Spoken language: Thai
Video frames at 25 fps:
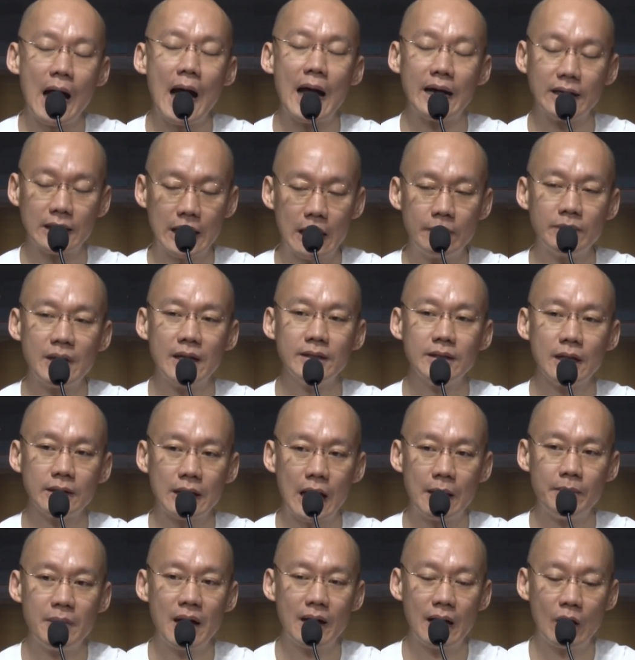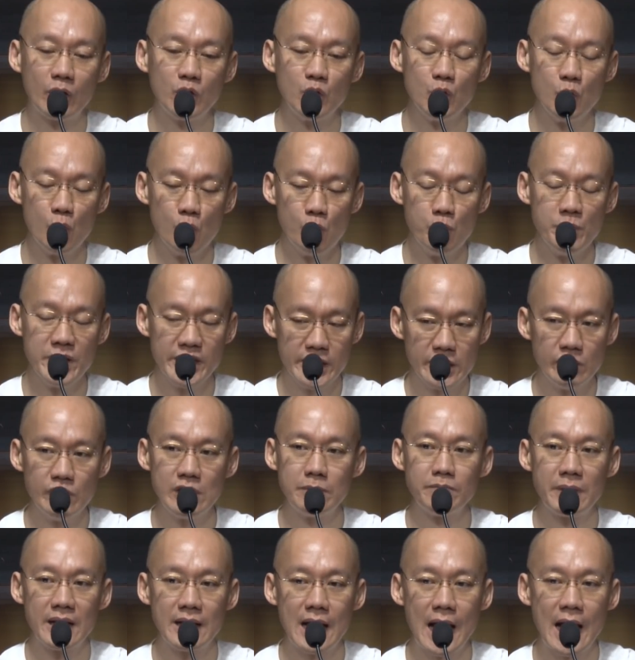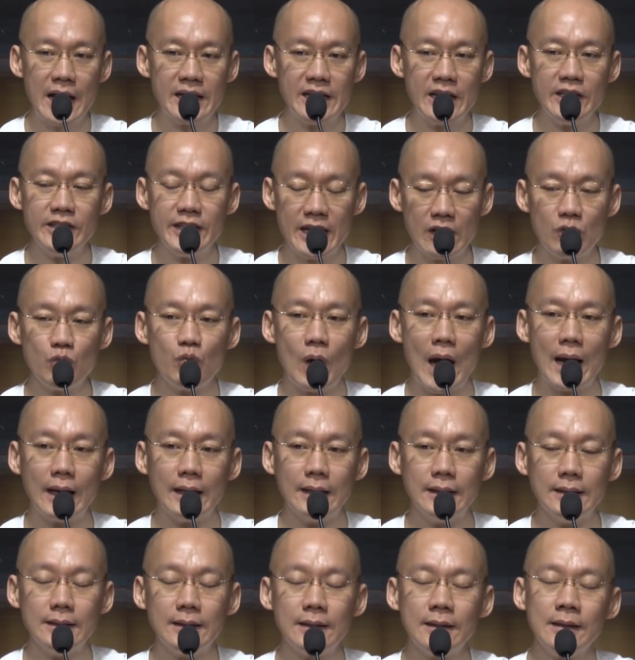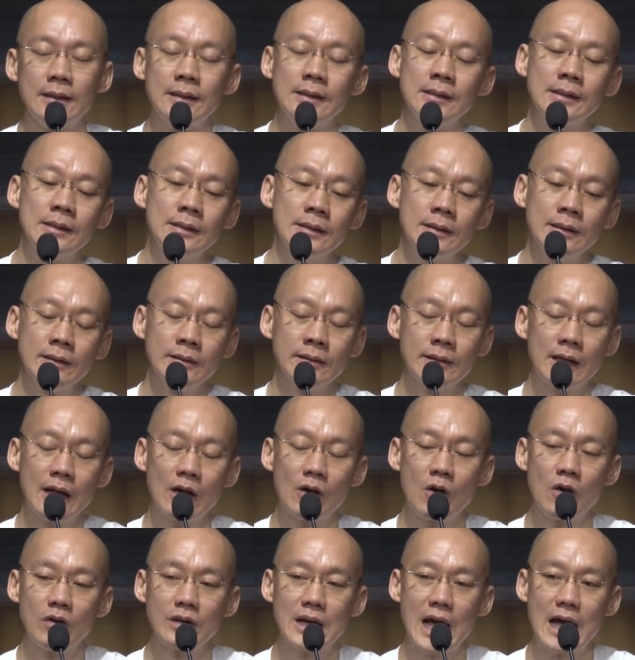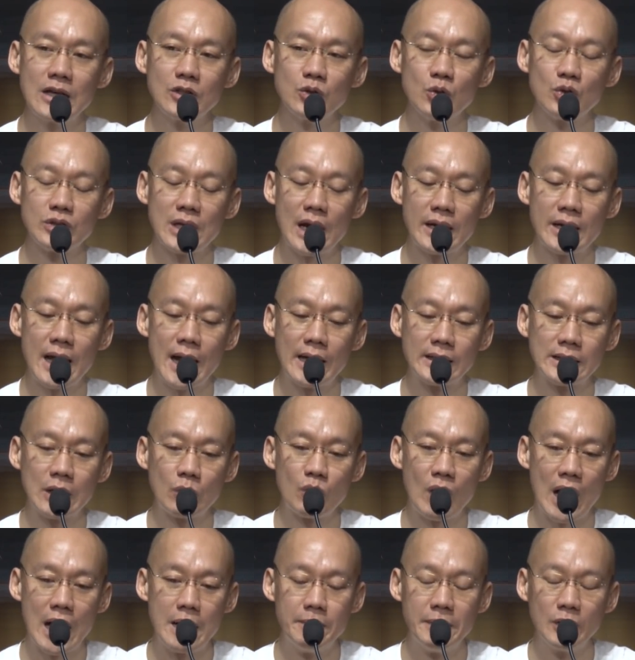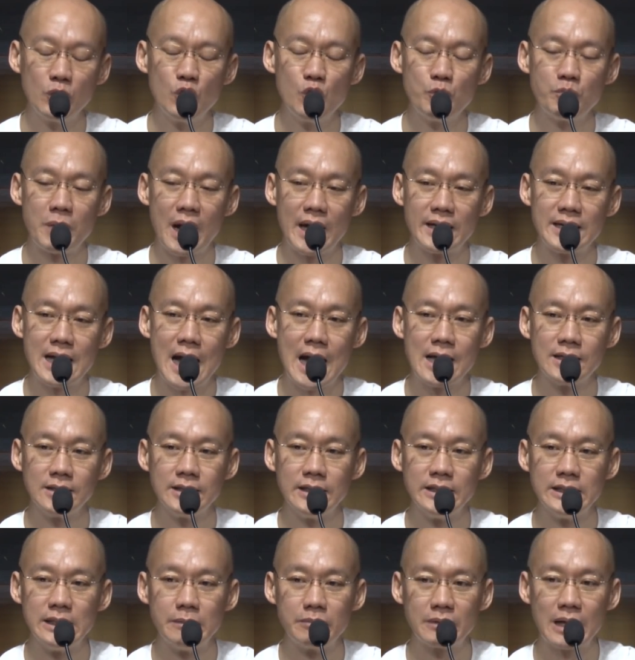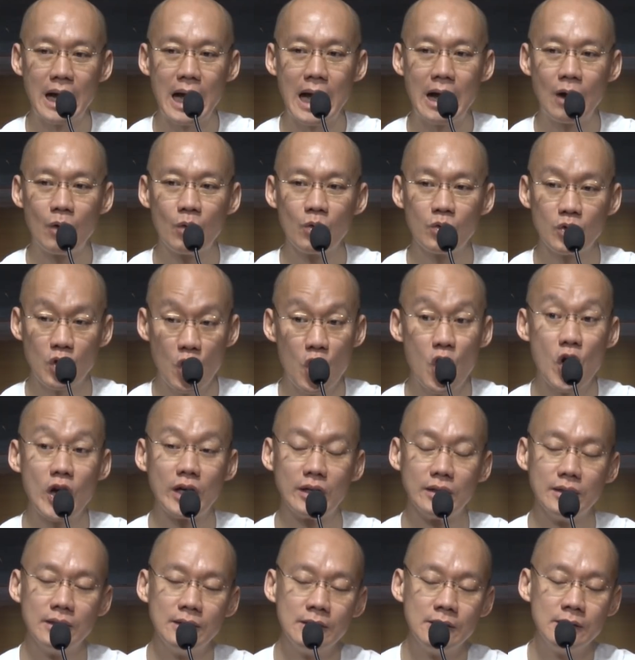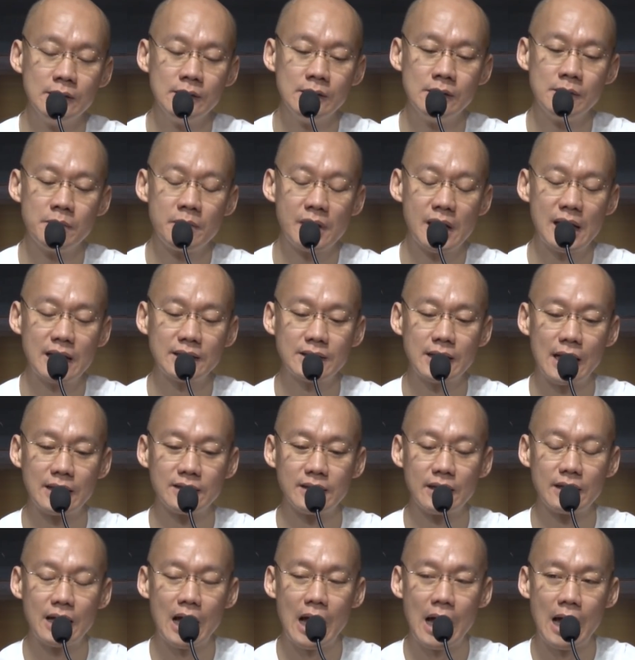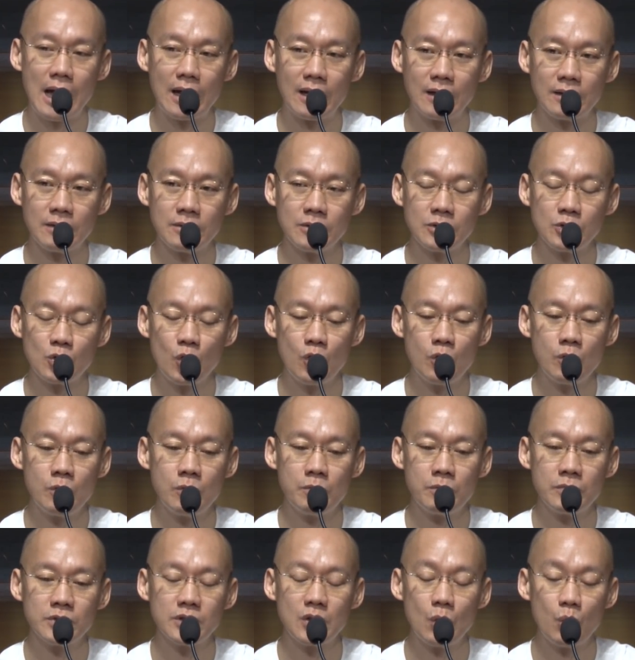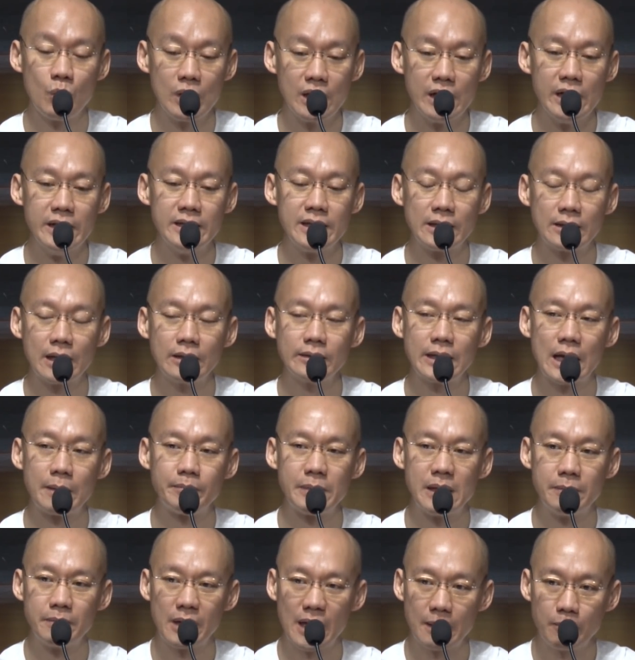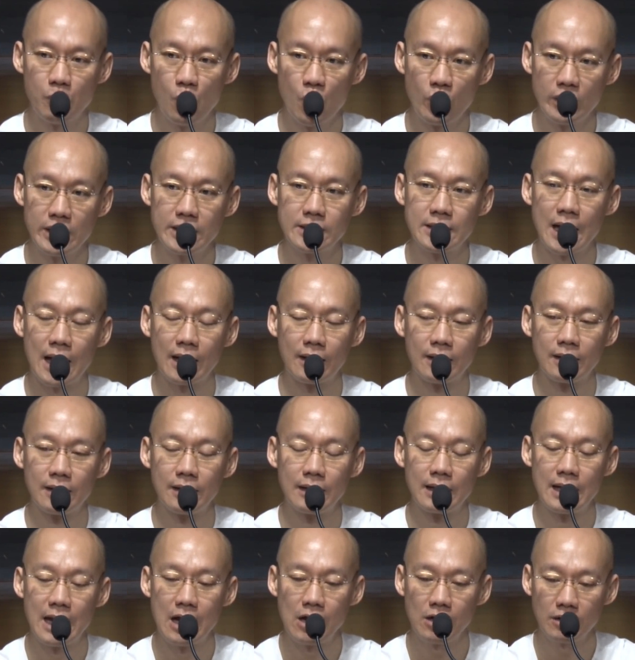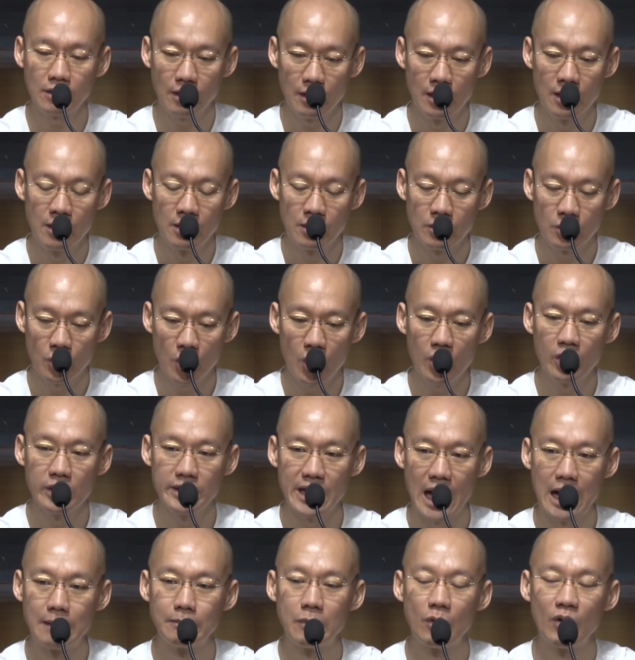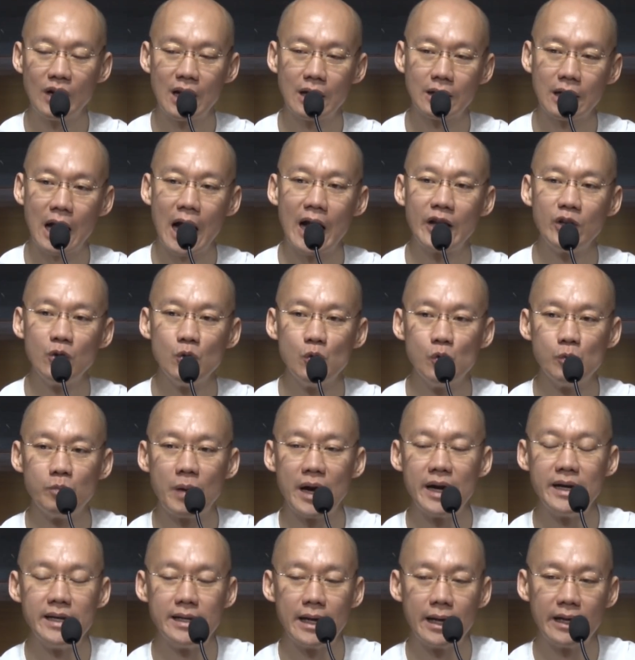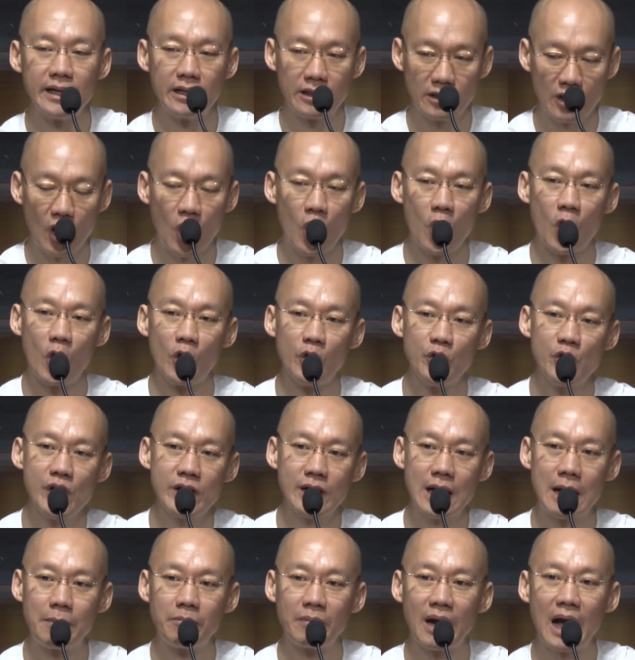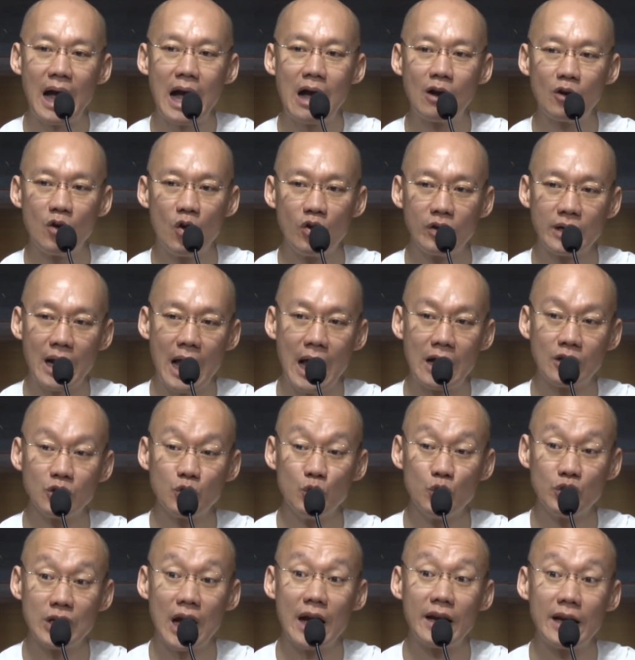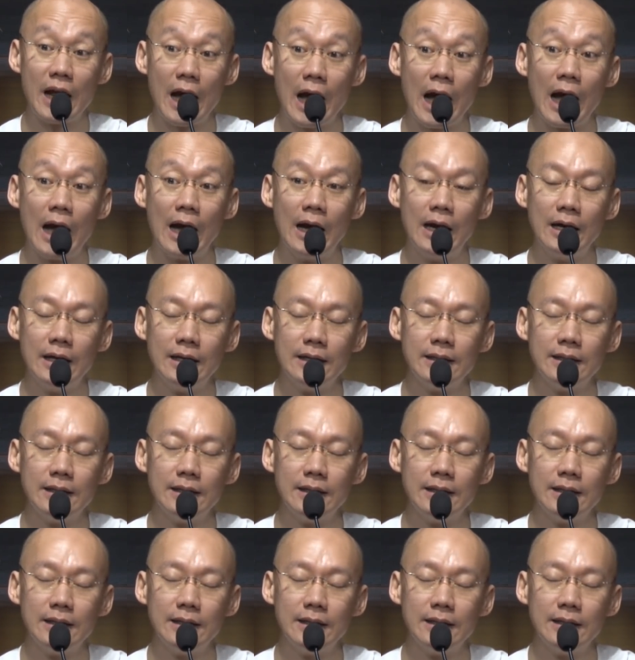อาหารคำนั้นจะทำให้เราอยู่มีชีวิตไปได้เนี่ยเวัน แต่ของนางสุชาดาถวายมัทุปายาสสิบเก้อน พระศาสดาทรงเสวยเนี่ยตั้งแต่เป็นพระโพธิสัตว์ แล้วก็ยังพระวรากายอยู่ไปเนี่ยต่อด้วยคำค่าของนางสุชาดา